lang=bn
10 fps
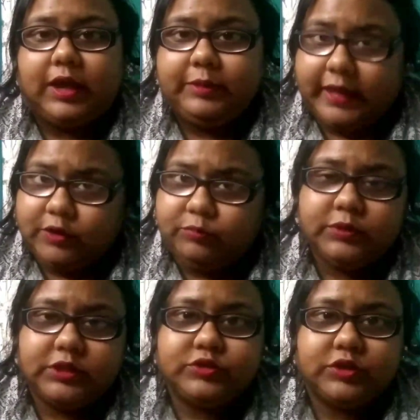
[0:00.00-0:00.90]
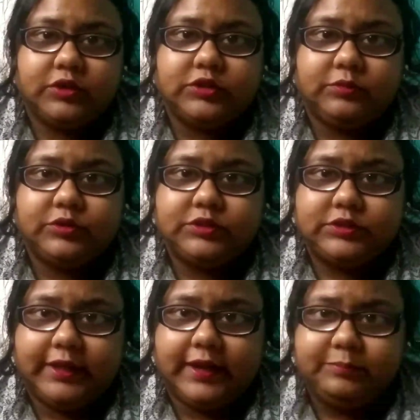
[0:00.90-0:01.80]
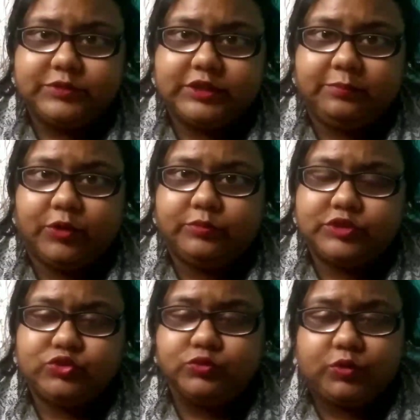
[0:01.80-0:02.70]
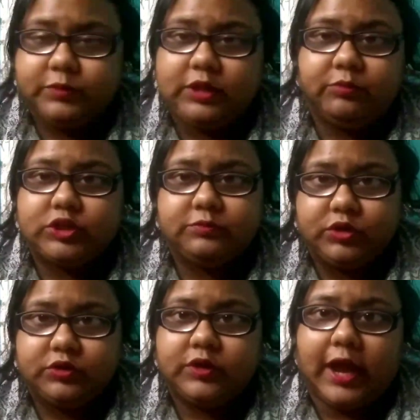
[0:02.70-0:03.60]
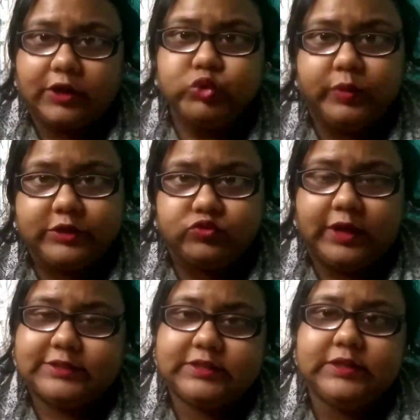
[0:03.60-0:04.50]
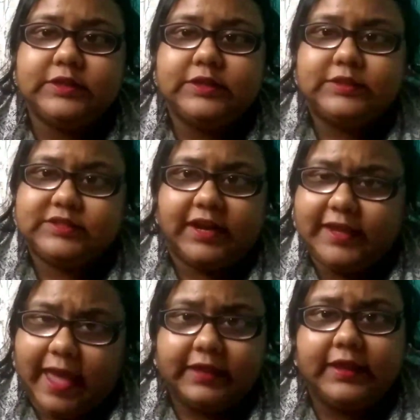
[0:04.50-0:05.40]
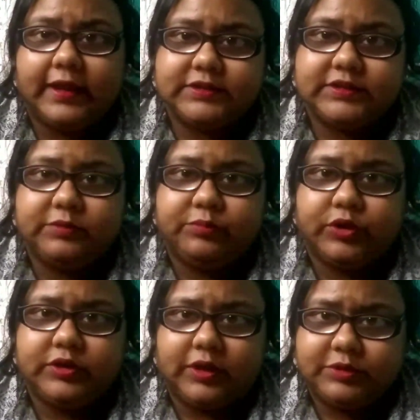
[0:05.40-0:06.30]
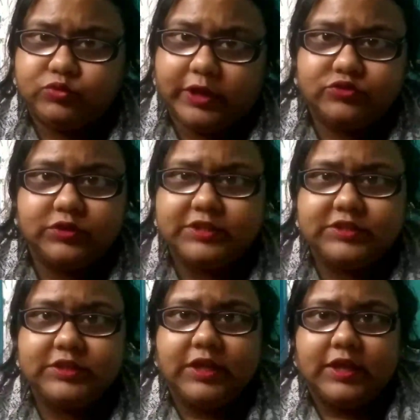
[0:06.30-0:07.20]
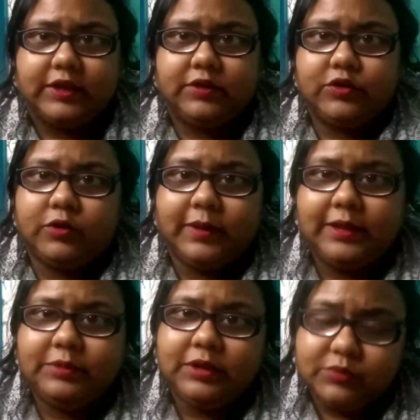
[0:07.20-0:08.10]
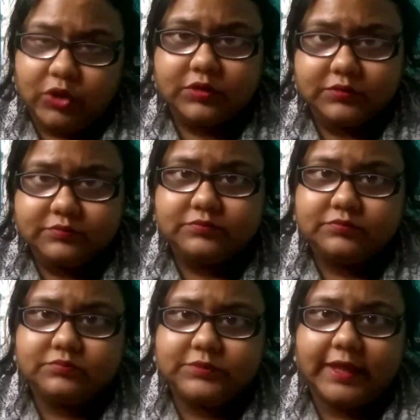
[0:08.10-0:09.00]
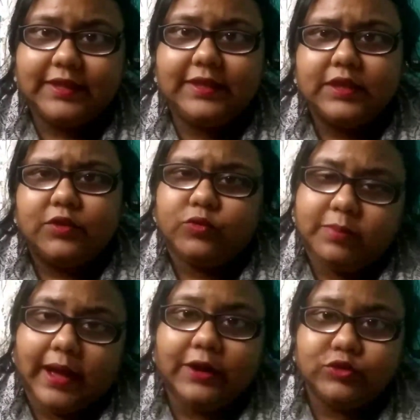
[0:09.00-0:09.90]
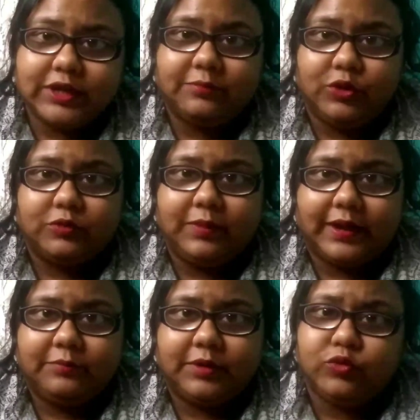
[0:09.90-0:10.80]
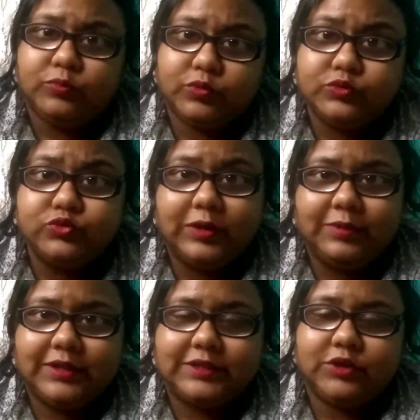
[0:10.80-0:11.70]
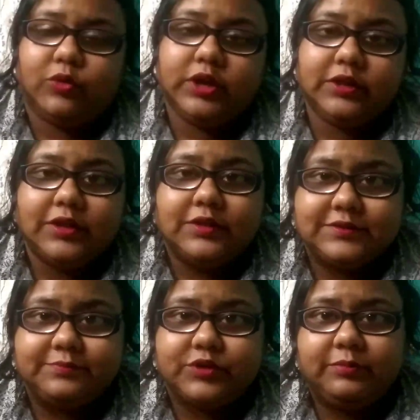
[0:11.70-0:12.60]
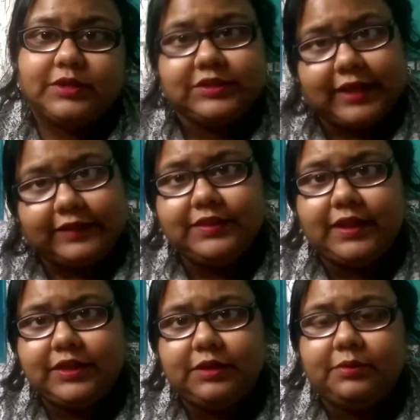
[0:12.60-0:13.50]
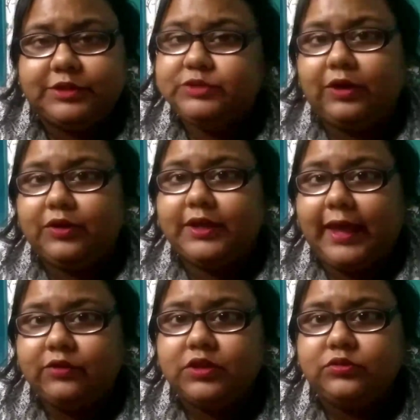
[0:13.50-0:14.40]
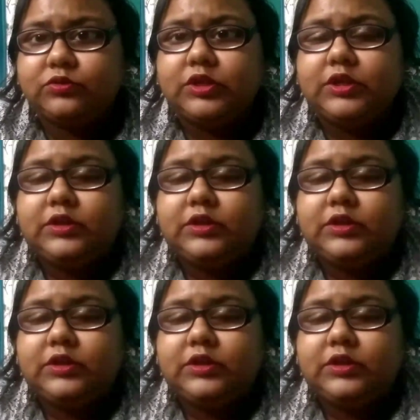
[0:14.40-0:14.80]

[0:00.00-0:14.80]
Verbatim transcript: আমি কেন মৌমিতা বসাকের কথা বলতে গেলাম সেটা পরে বলছি শুধু মৌমিতা বসাক বলে নয় আরও দু একজন আছেন যারা একই ক্যাটাগরিতে পড়েন আমি দু একজনকেই চিনি কেননা নর্মালি আমি না ব্লগ দেখি খুব ভালো যারা ব্লগ বানায় মানে খুব উঁচু লেভেলে যাদের অনেক সাবস্ক্রাইবার আছে তাদের দেখতেই আমার বেশি ভালো লাগে কেন জানো তো